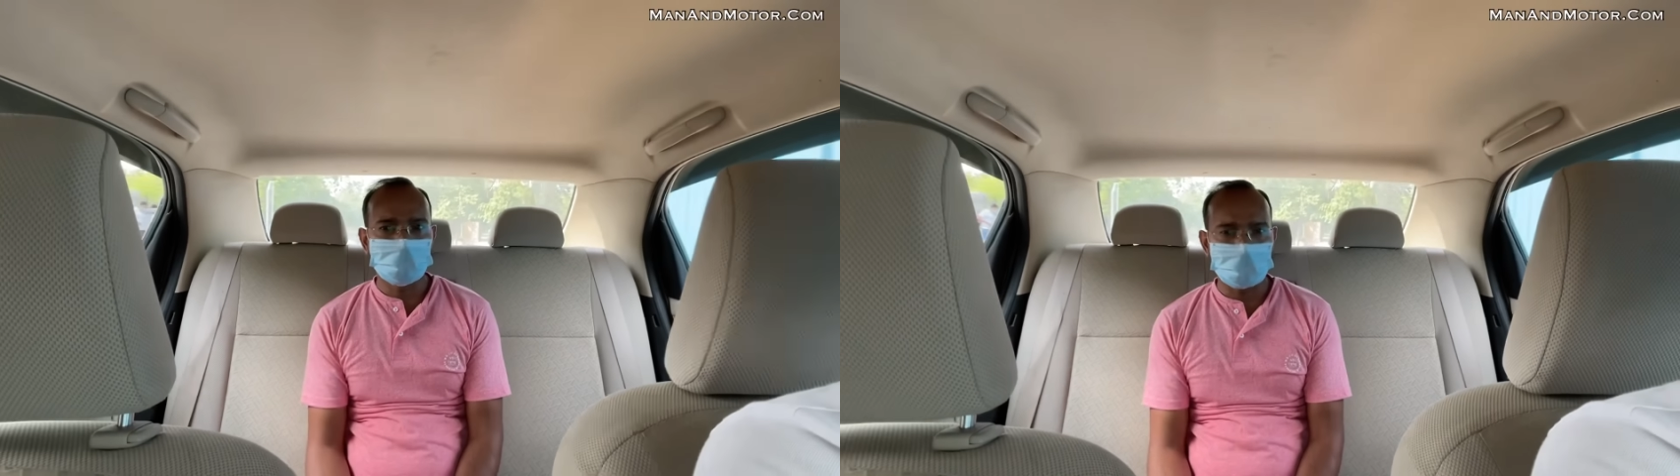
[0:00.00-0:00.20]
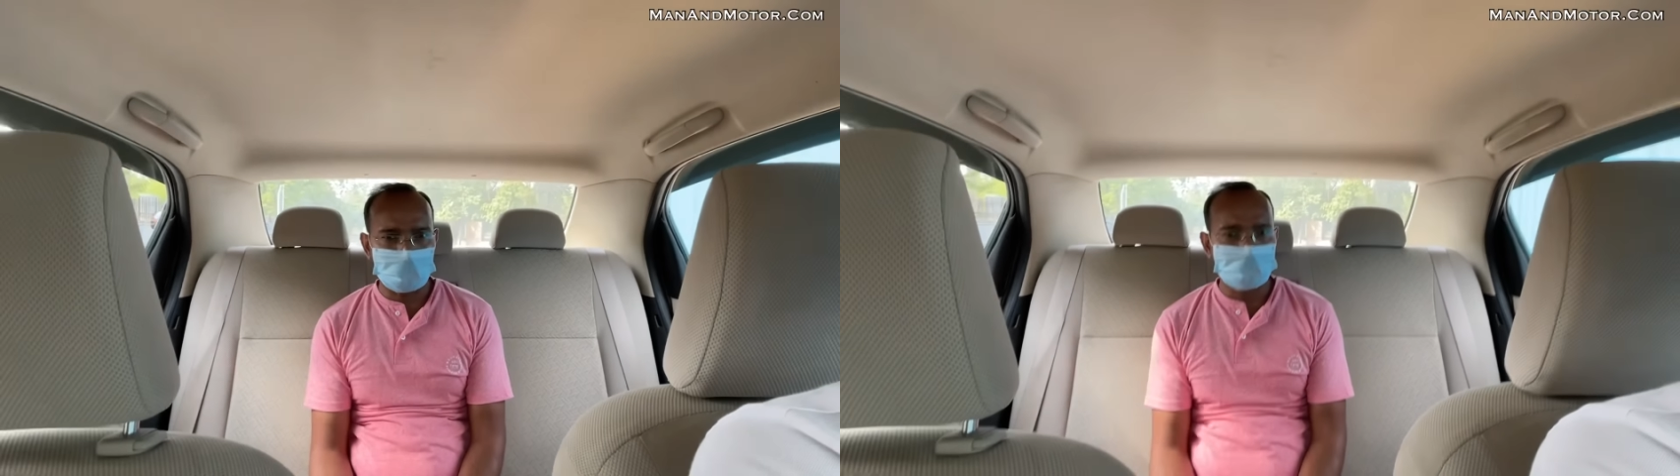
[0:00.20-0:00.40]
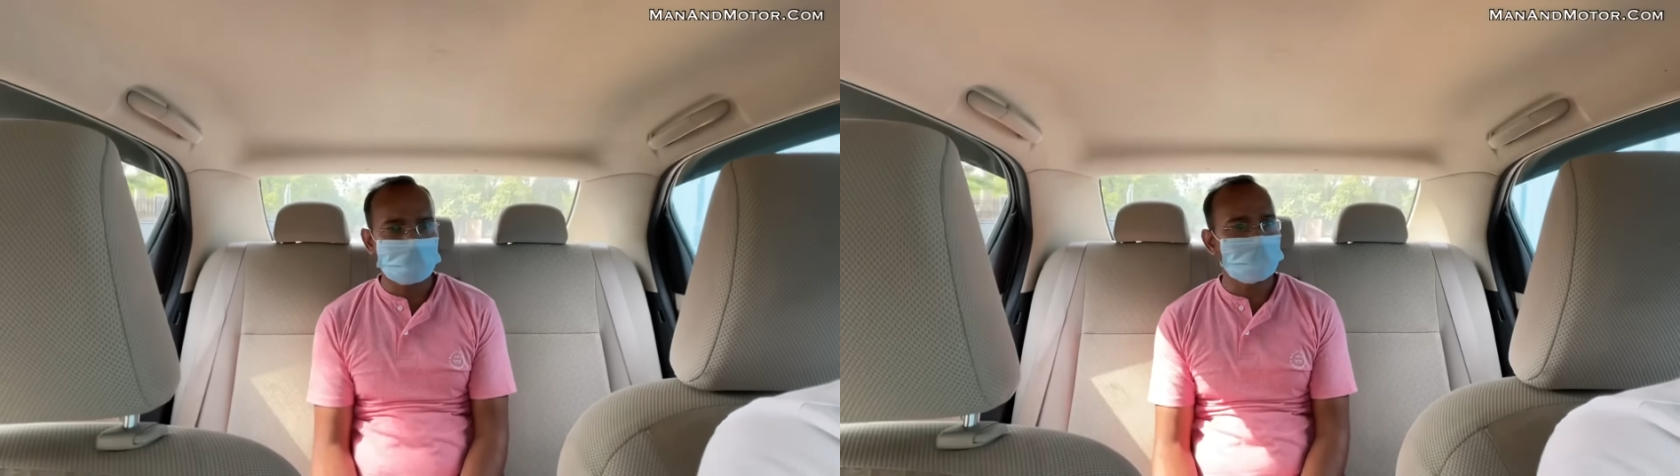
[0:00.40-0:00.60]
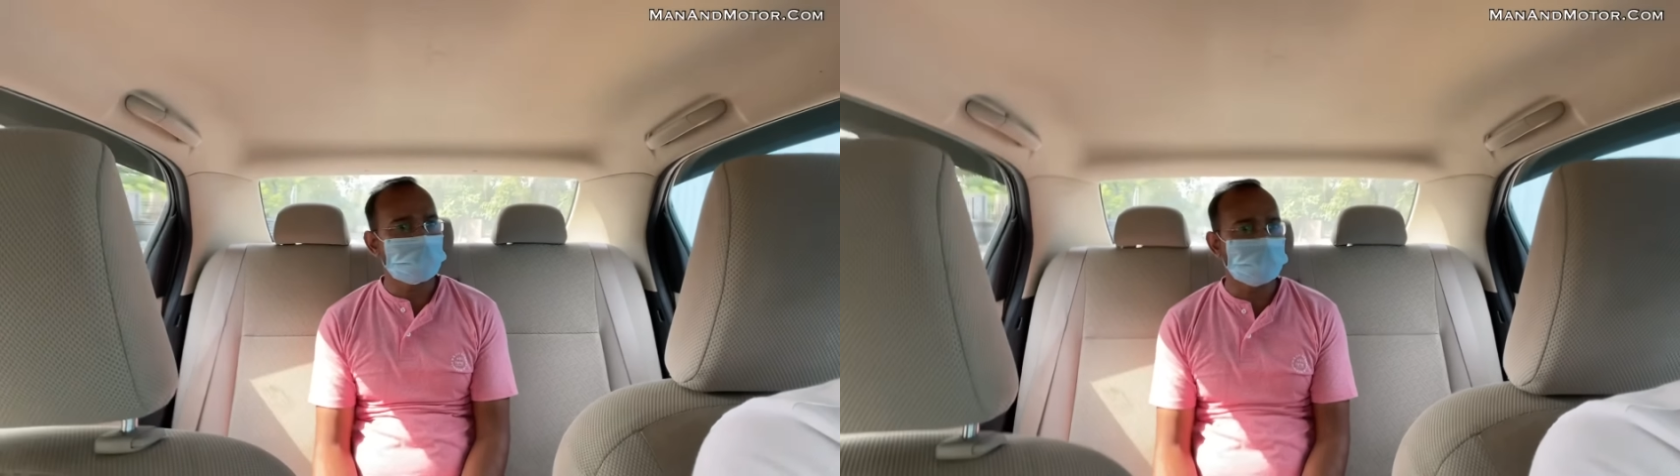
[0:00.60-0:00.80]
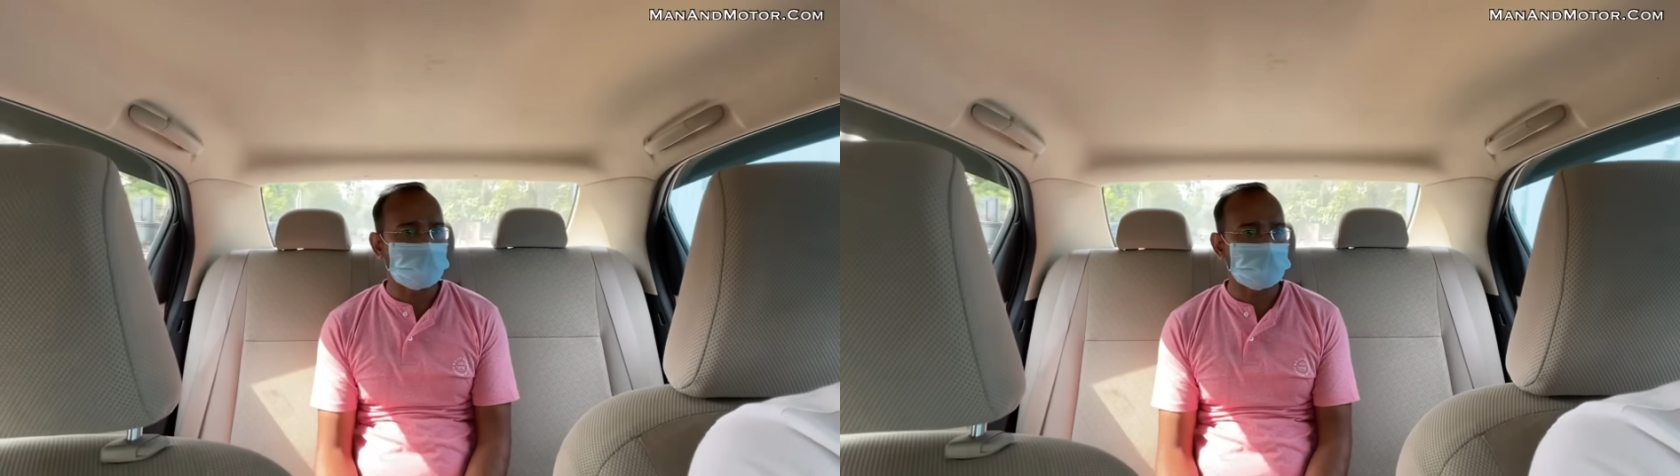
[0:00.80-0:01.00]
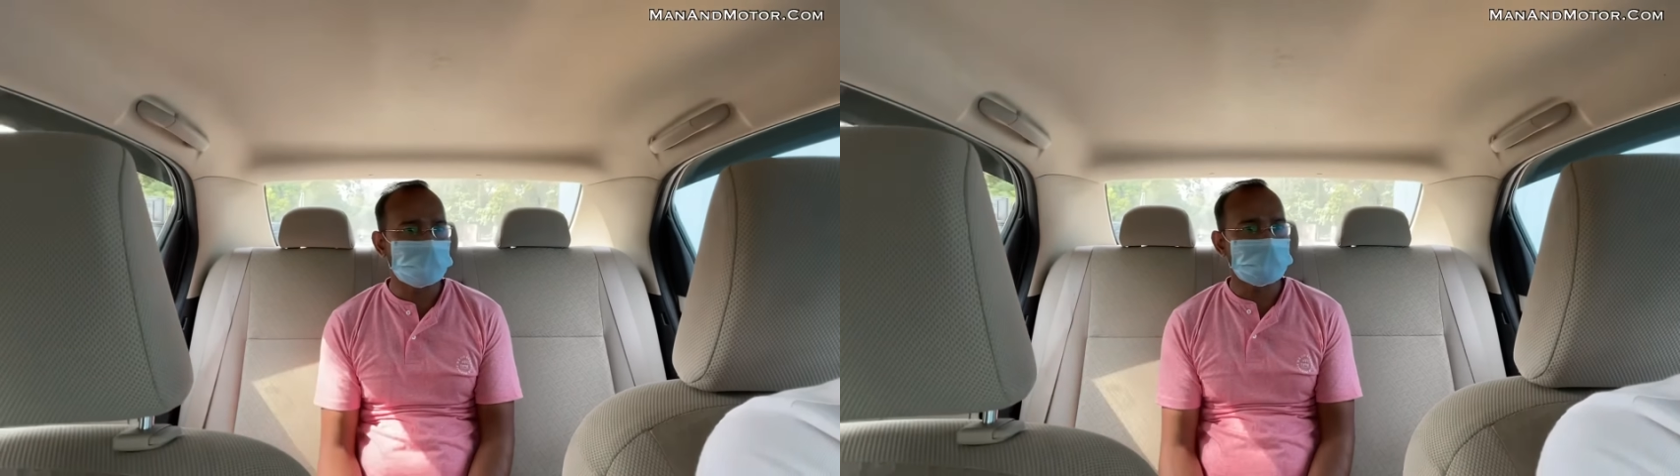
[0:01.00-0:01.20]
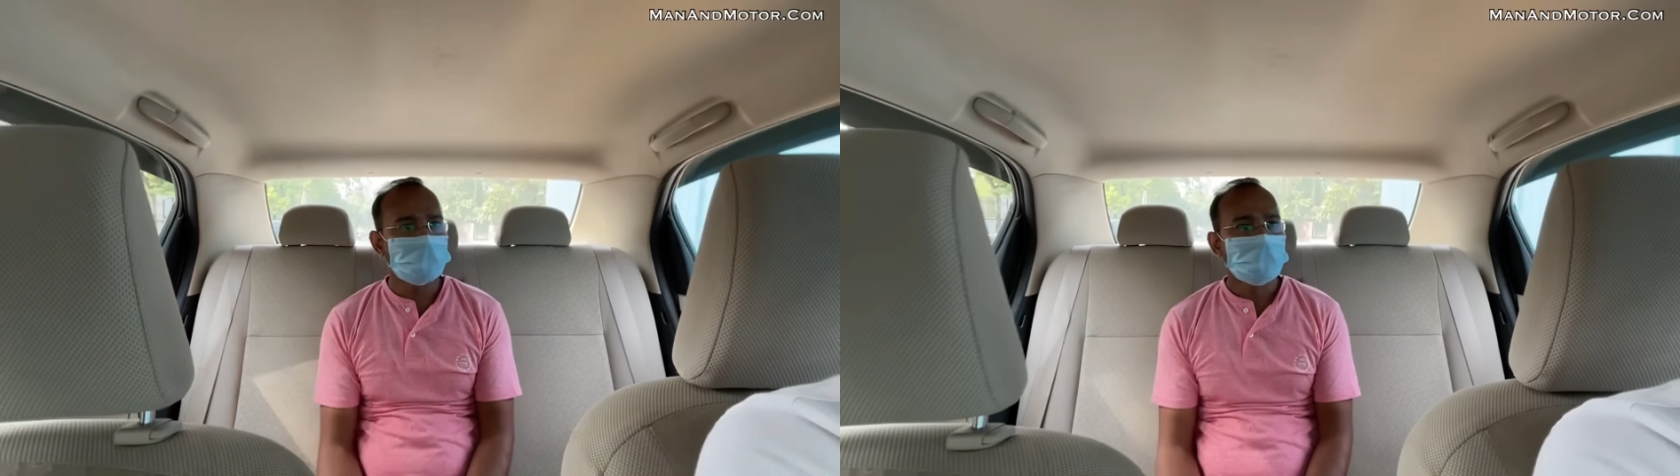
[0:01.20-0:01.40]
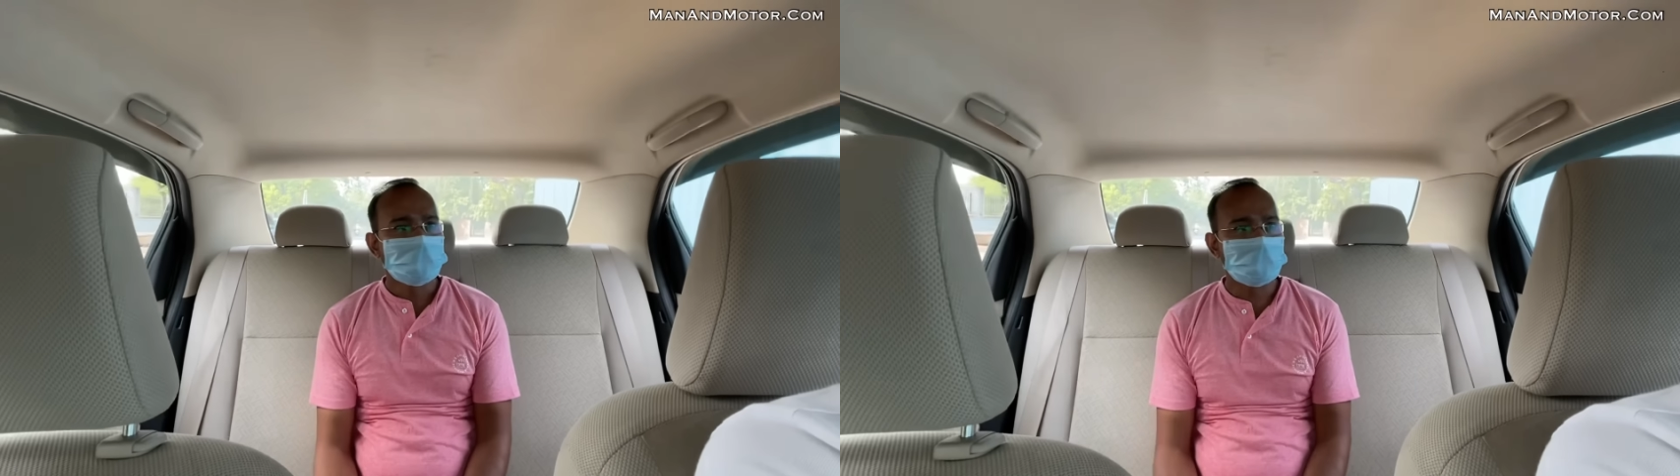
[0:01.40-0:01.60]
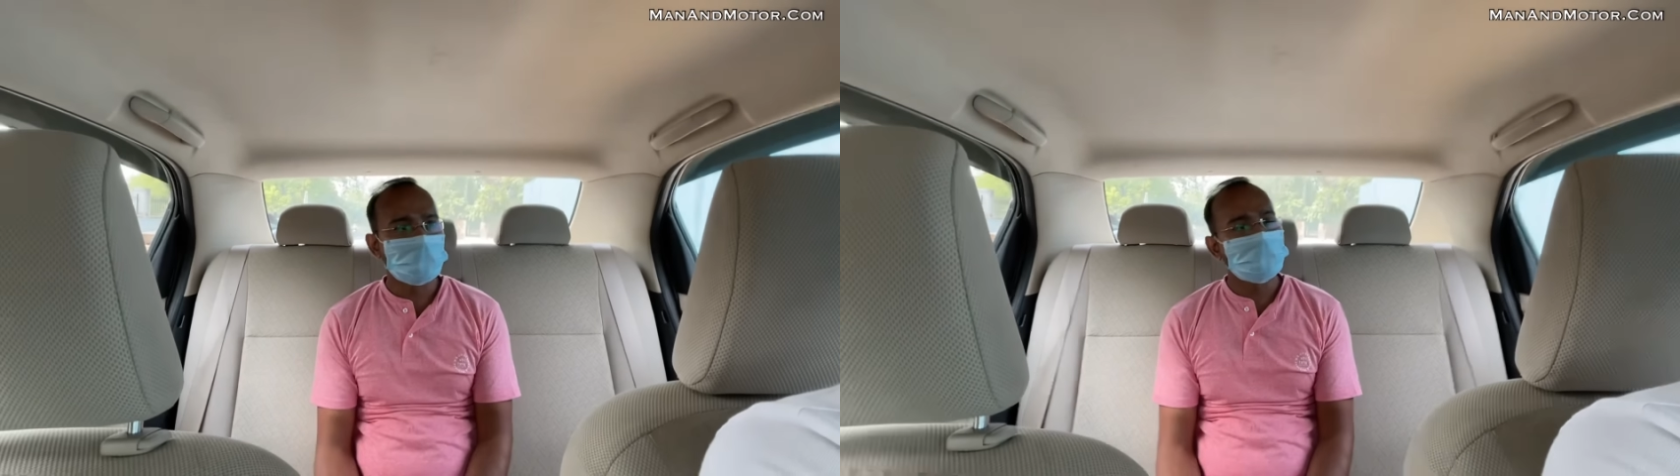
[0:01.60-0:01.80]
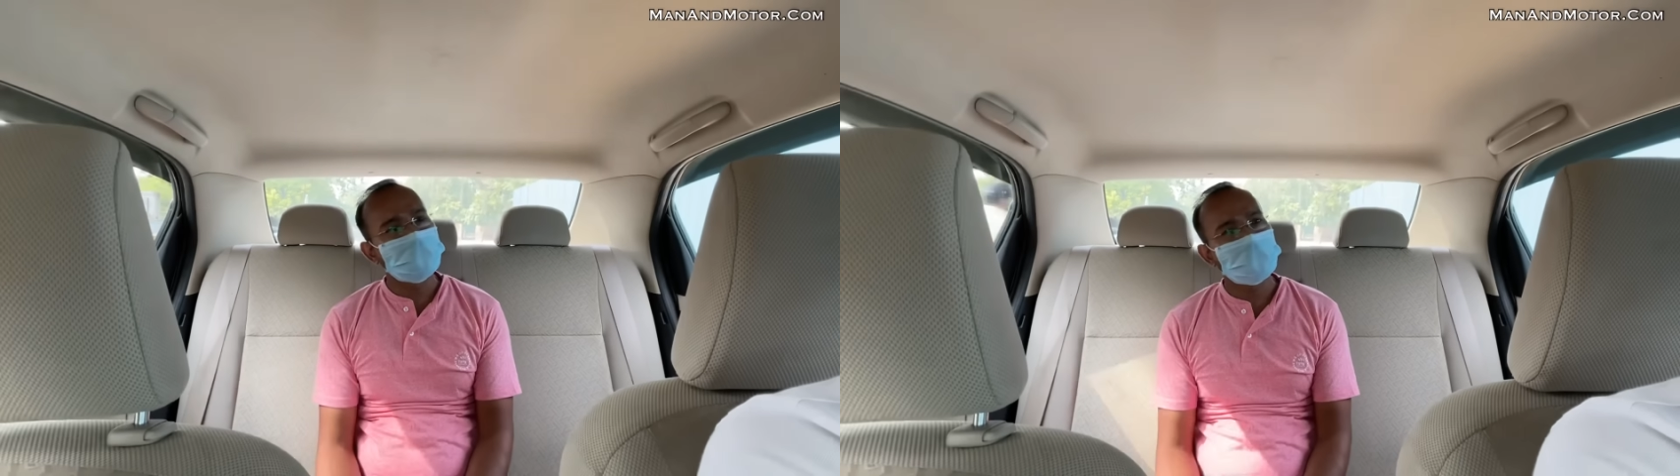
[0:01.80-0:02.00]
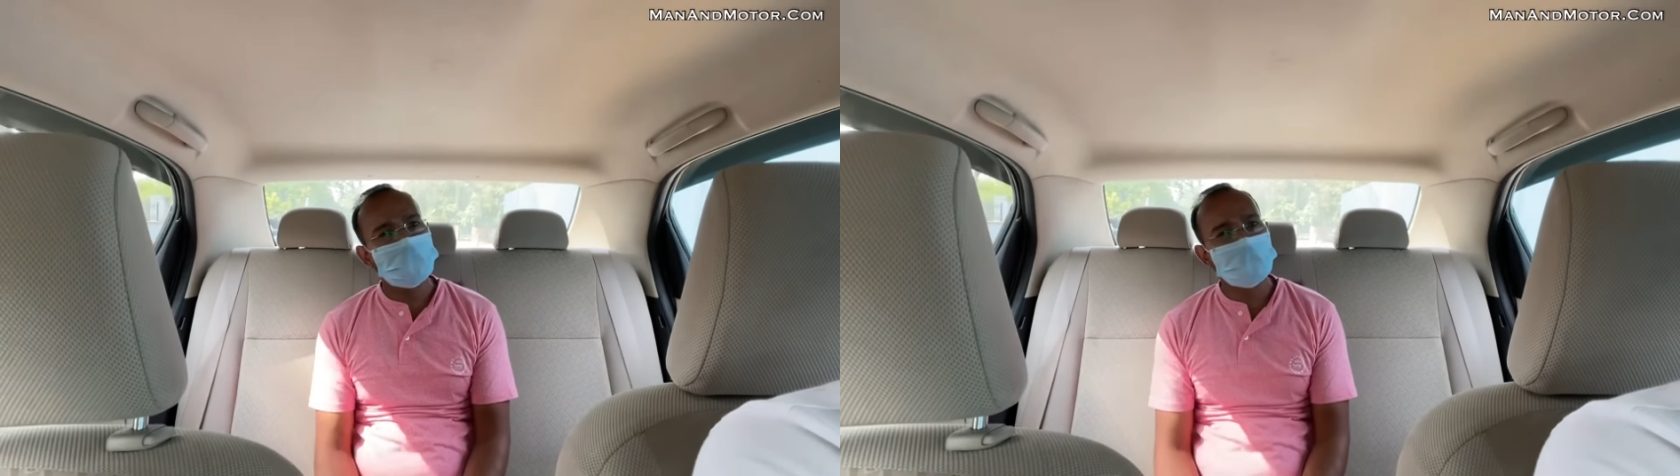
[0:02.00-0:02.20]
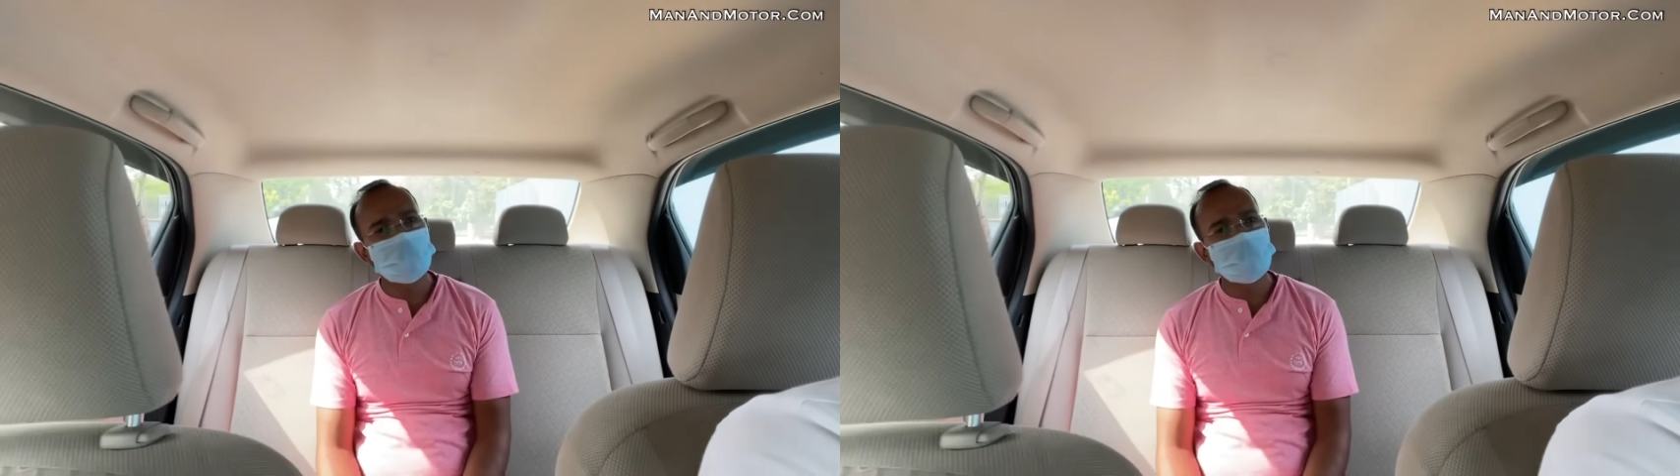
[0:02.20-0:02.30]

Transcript: रखे हुए थे उन्होंने मैनेजर्स हम्म। सिर्फ उन्हीं के लिए ही